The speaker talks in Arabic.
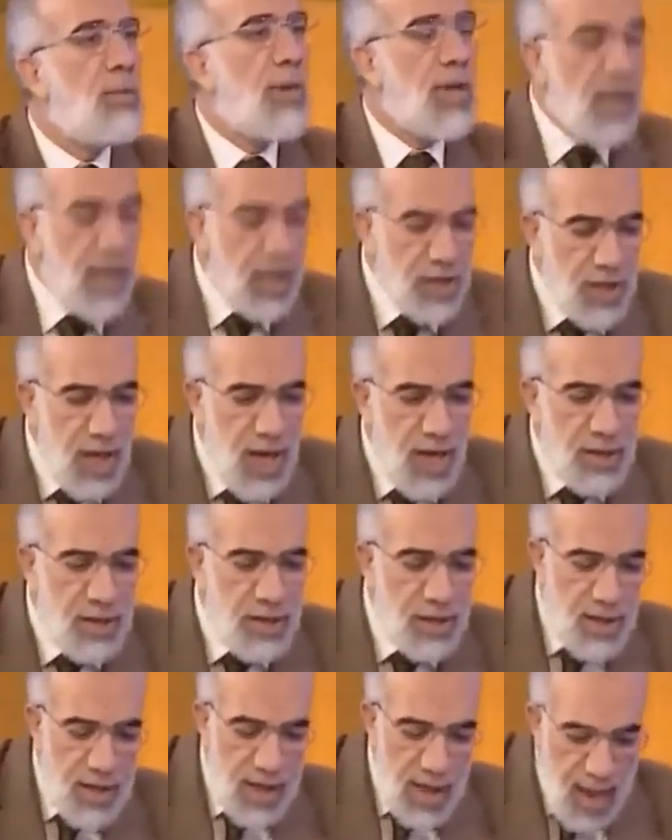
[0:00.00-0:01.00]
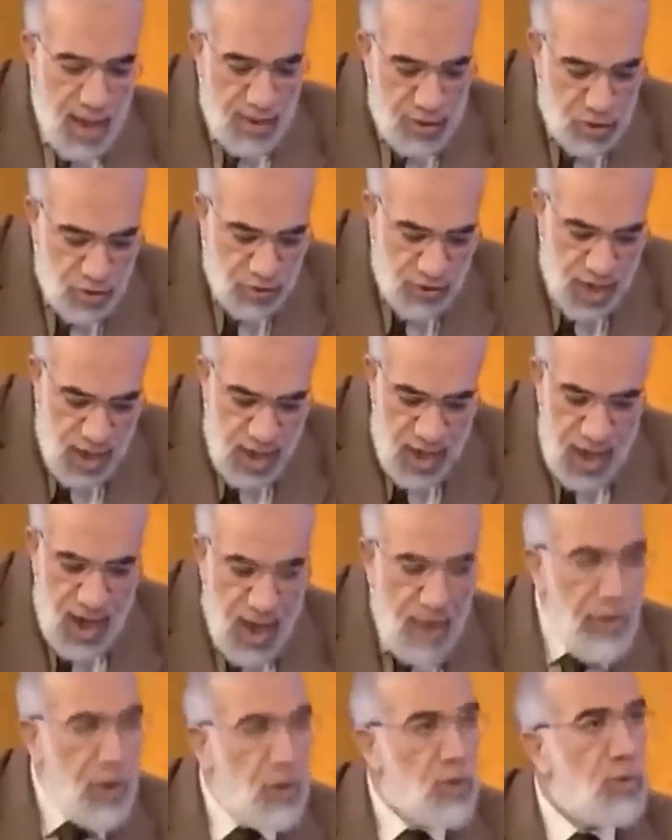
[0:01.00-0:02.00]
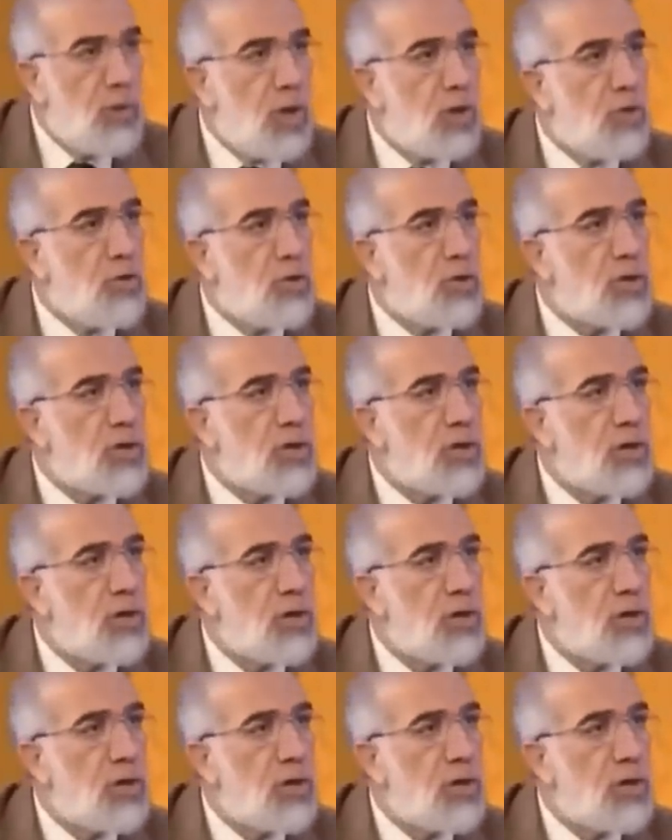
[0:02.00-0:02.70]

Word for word: بعدين اجي العصر شو ايه اللي انا عملته من الظهر